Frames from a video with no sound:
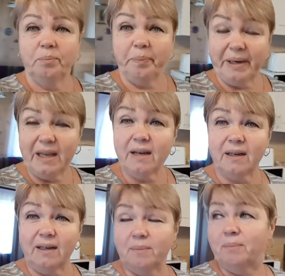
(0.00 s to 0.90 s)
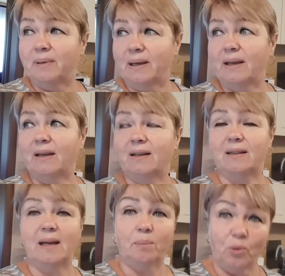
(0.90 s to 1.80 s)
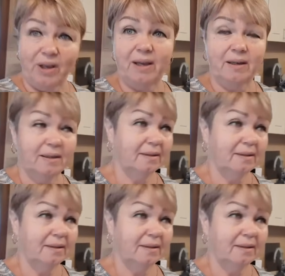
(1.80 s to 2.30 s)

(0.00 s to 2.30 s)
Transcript: Приехали мы домой.